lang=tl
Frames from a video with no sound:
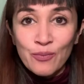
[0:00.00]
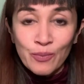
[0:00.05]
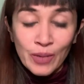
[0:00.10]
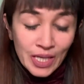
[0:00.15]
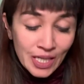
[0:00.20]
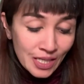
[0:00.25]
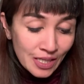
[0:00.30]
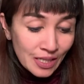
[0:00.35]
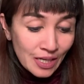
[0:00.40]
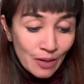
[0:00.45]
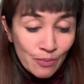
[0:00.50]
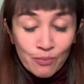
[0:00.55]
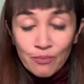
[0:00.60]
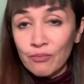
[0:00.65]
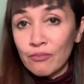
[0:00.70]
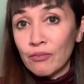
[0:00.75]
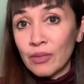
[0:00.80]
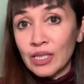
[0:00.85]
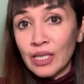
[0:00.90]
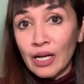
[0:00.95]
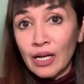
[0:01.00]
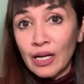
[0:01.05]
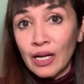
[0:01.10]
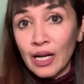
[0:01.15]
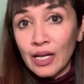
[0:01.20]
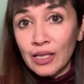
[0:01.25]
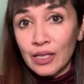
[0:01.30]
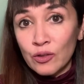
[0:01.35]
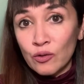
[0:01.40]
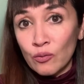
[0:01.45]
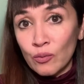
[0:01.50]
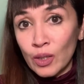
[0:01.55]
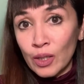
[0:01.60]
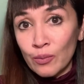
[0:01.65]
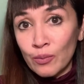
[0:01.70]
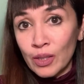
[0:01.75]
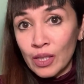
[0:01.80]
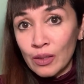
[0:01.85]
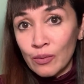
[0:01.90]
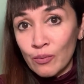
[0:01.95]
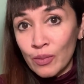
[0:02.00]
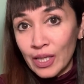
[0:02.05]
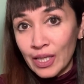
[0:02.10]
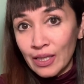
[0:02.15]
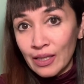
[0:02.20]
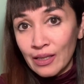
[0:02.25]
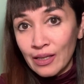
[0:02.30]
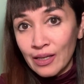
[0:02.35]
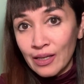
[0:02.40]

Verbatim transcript: mahirap matanggal itong mga bilbil,